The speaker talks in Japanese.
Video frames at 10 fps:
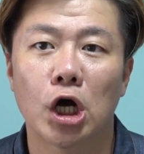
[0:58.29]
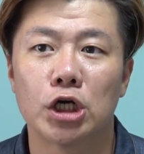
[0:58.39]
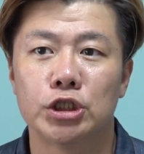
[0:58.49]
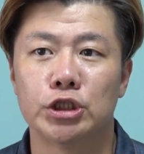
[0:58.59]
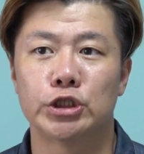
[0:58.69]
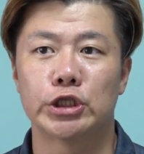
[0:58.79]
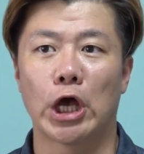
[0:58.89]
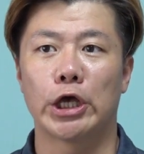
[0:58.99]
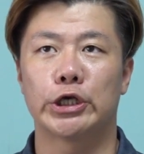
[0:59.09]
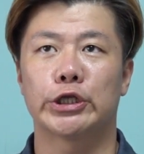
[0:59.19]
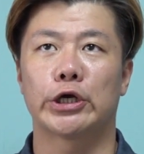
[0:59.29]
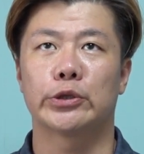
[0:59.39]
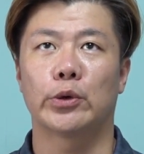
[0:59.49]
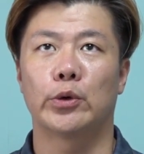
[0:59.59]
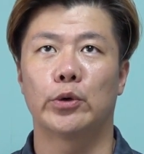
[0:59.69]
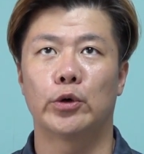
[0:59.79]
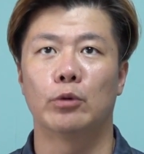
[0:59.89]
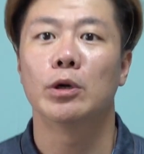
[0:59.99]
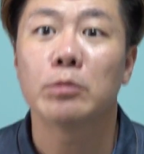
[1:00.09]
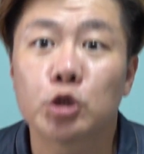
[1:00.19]
配信していきたいと
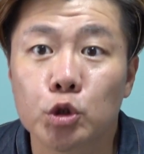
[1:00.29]
思いま